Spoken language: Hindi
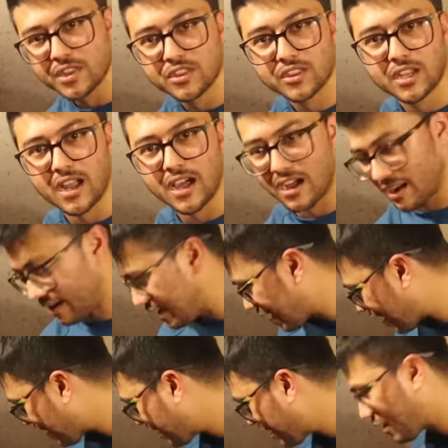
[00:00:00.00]
15
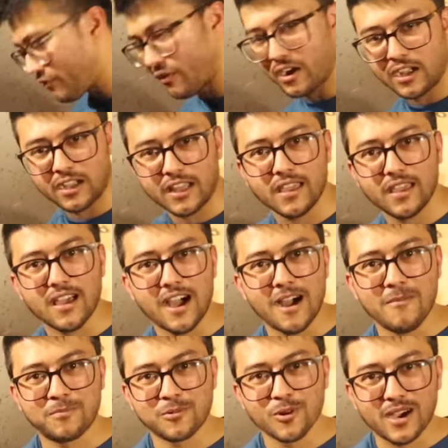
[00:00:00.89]
लकड़ी के फट्टे
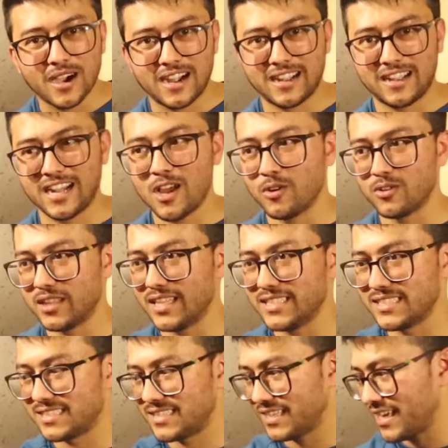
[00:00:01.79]
आपको काटना होता
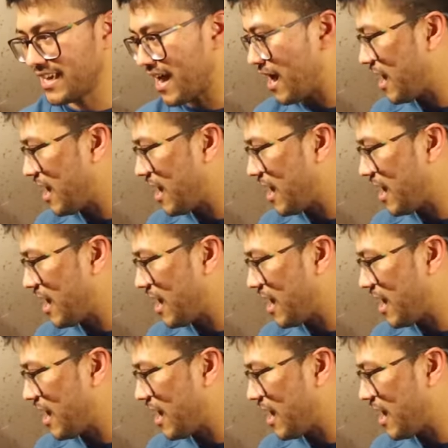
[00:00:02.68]
है जिससे कि